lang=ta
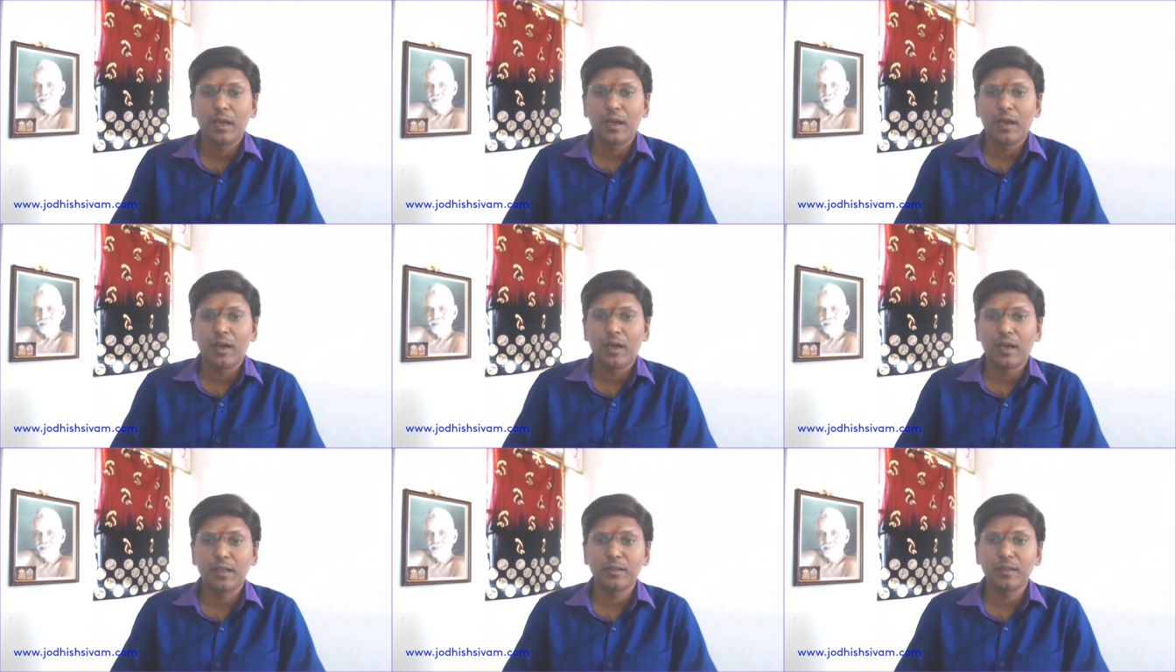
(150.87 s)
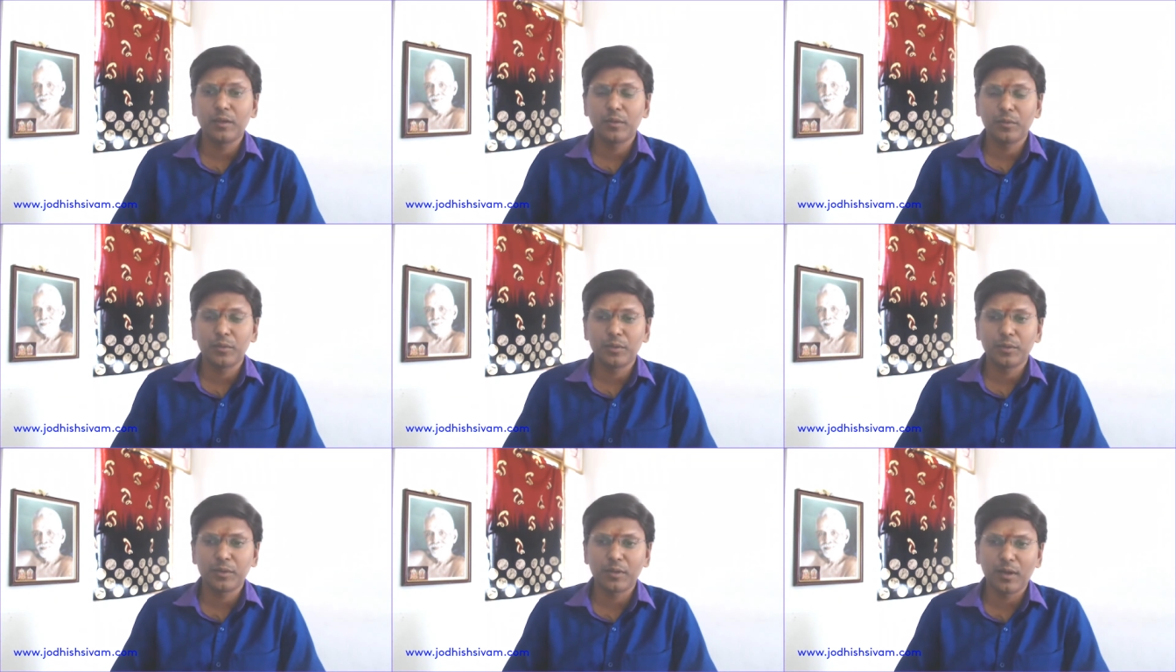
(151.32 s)
அந்த
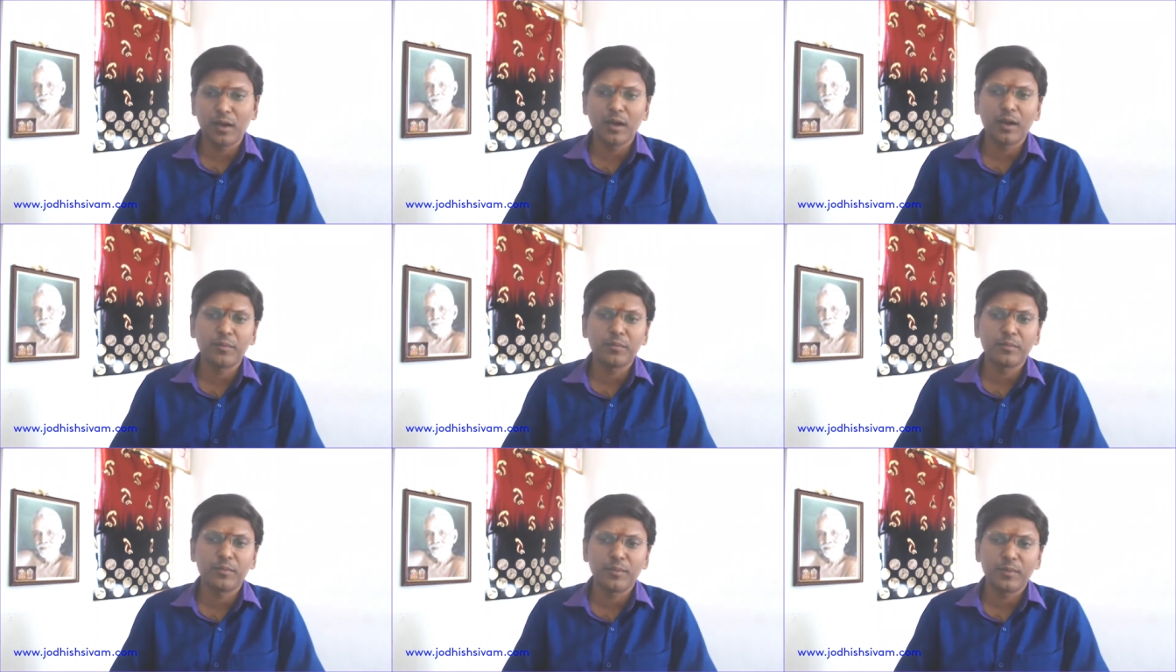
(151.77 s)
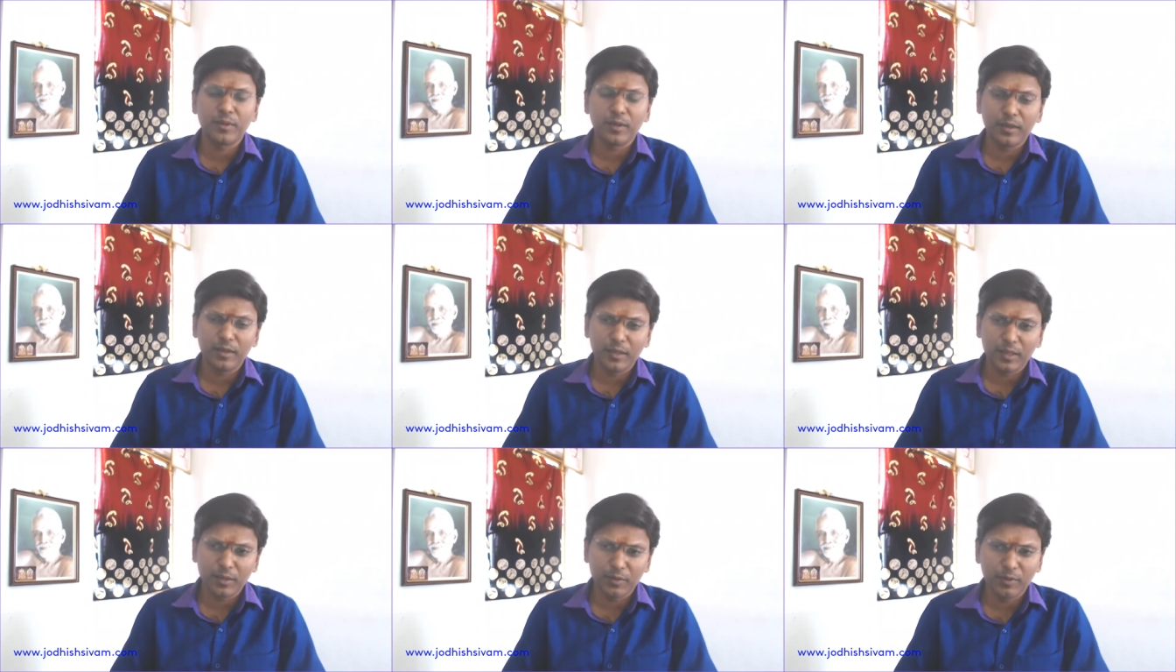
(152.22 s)
ஒரு காலம்
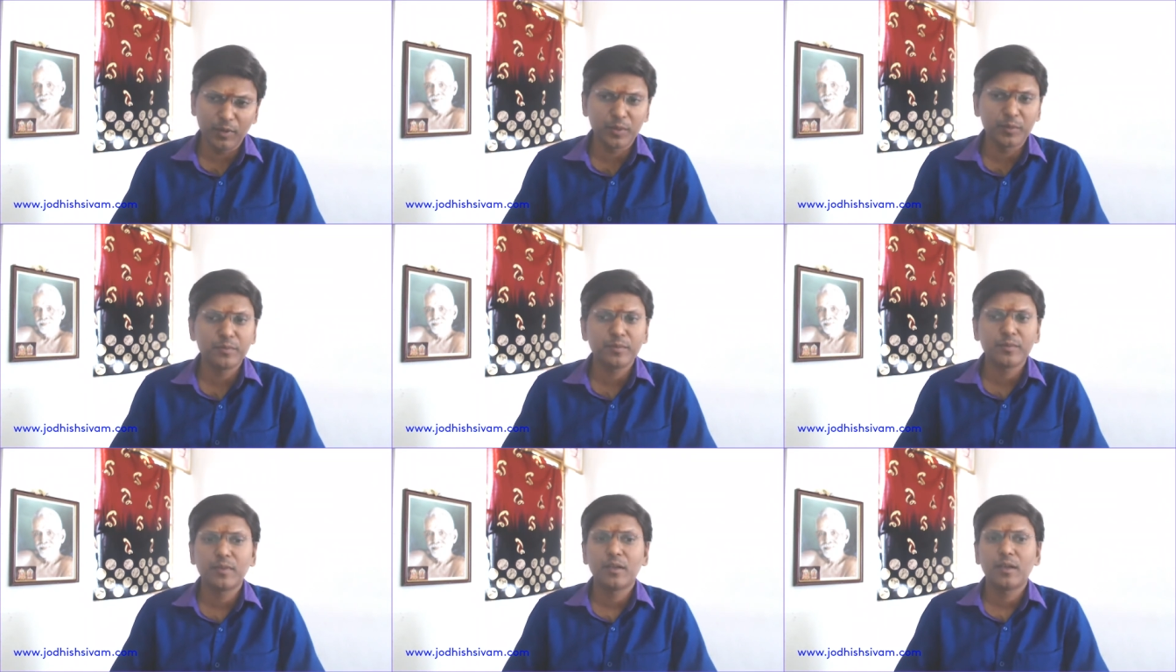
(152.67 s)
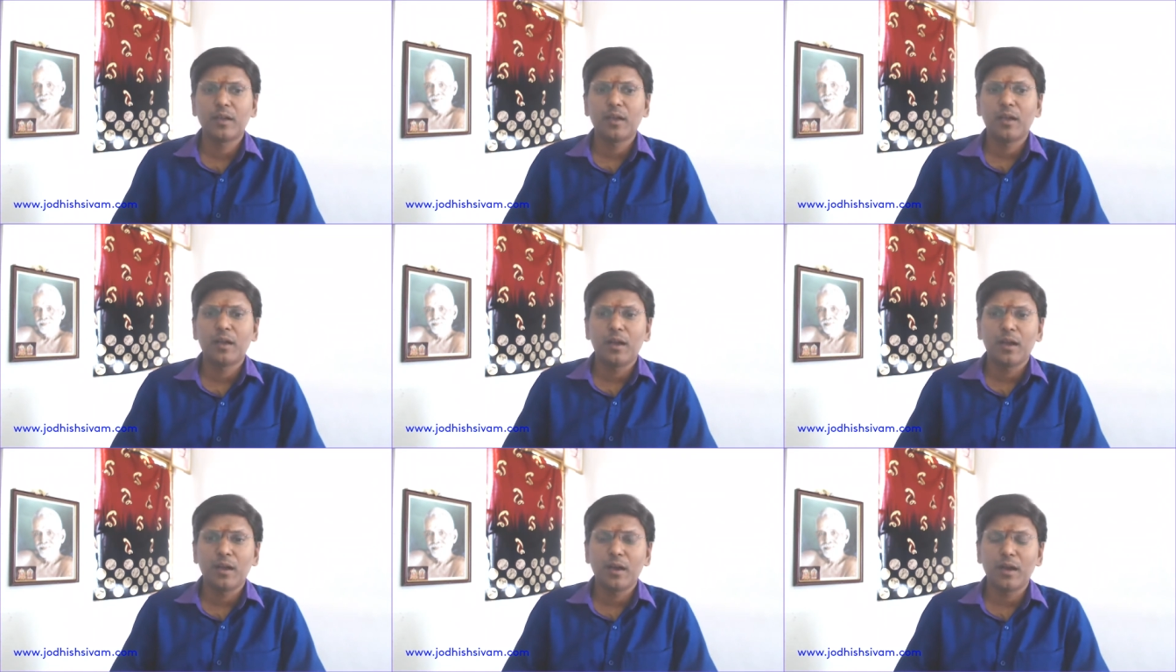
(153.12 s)
வரும்
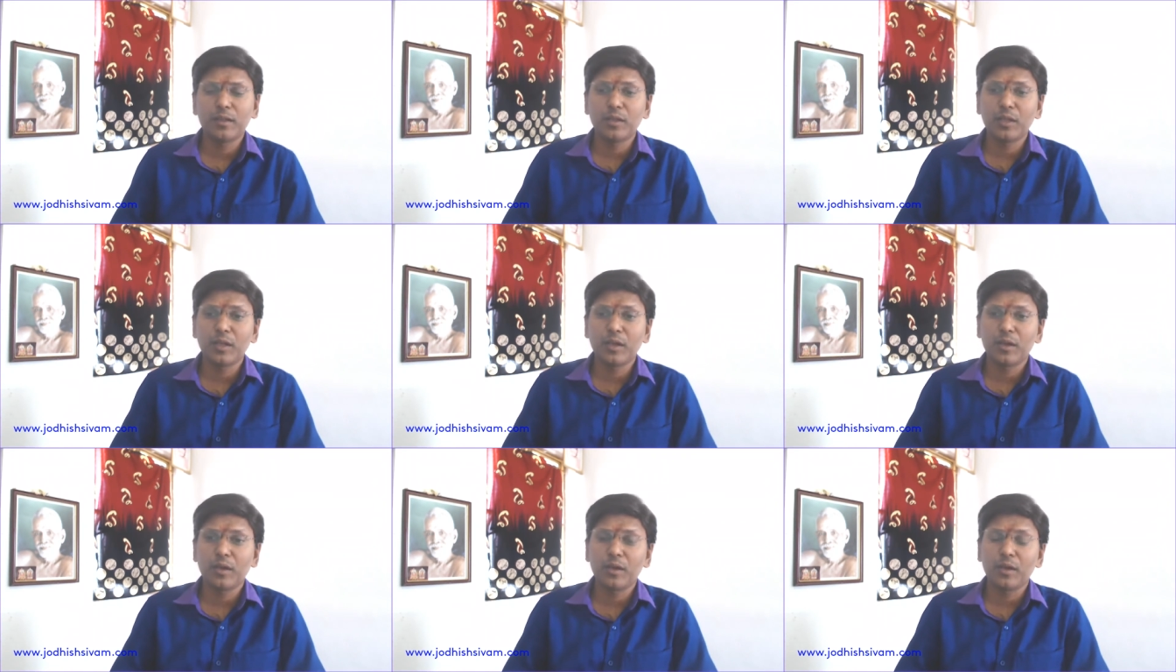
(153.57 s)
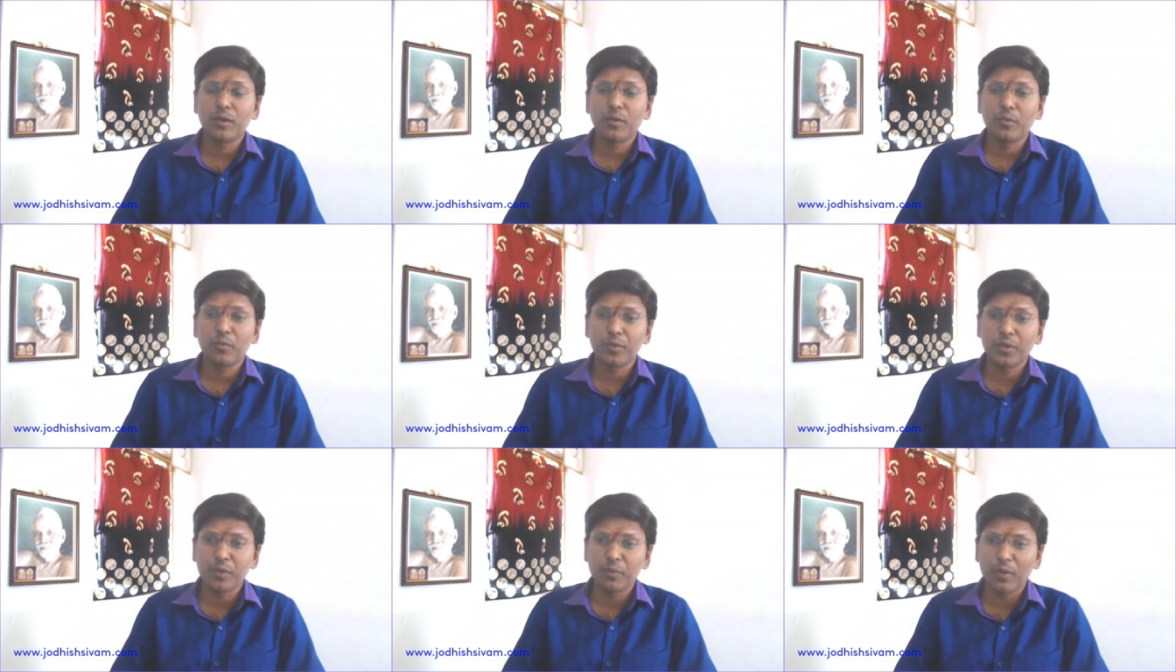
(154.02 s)
அந்த
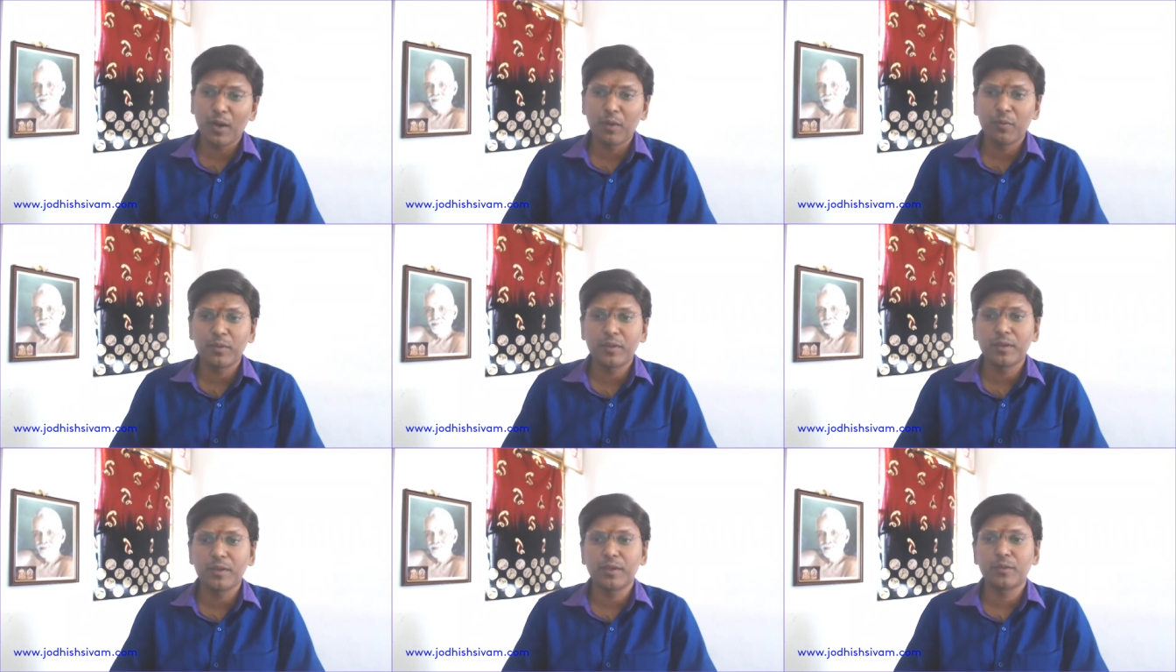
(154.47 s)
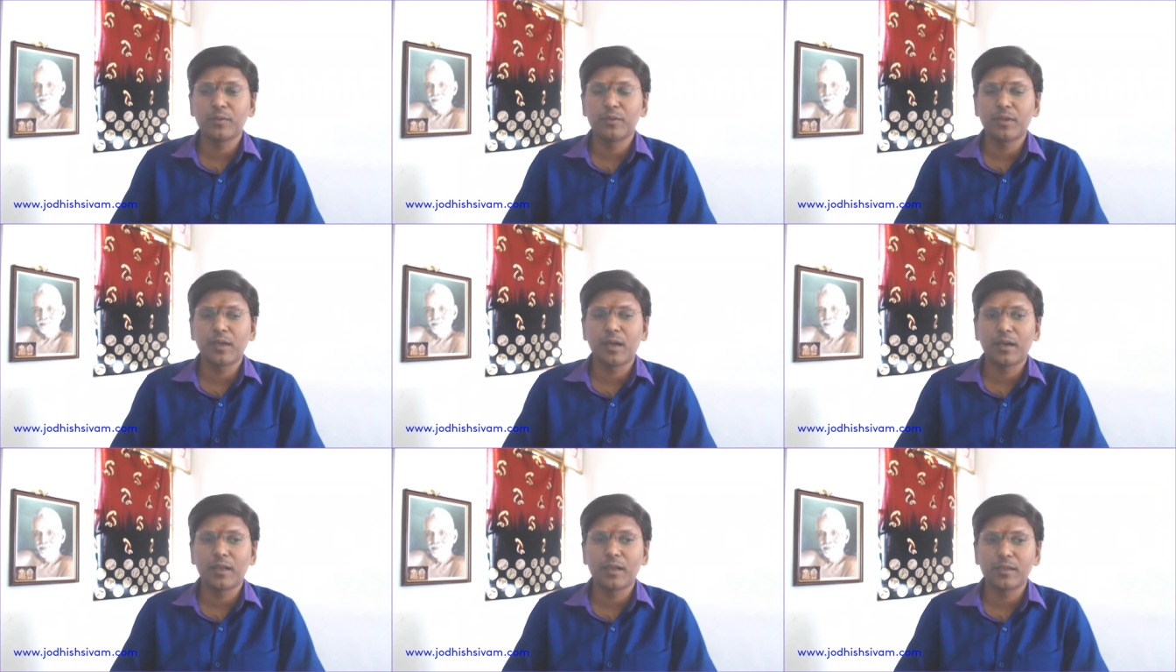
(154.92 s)
உயிர்
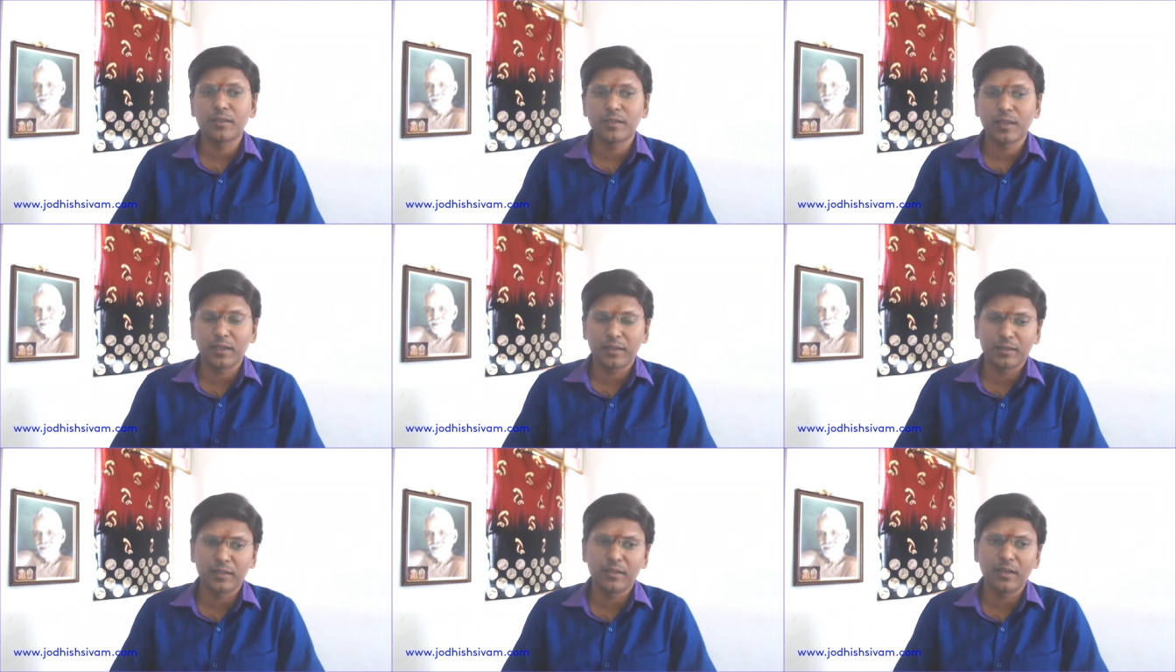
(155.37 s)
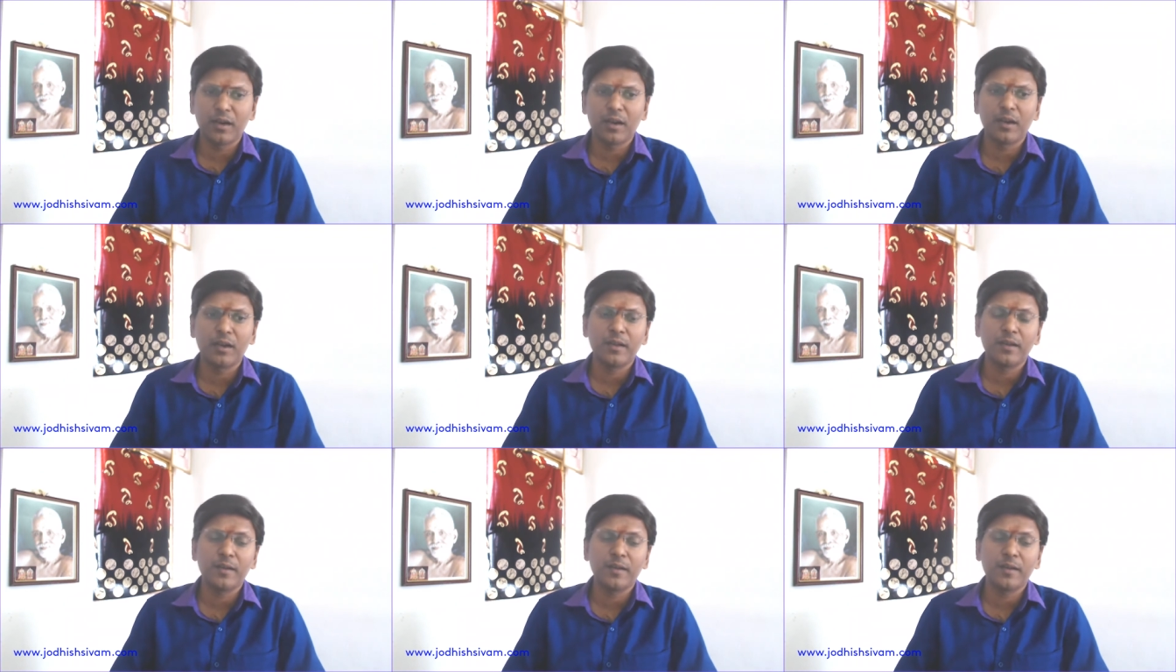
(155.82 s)
வாழ்வதற்குண்டான சக்தியான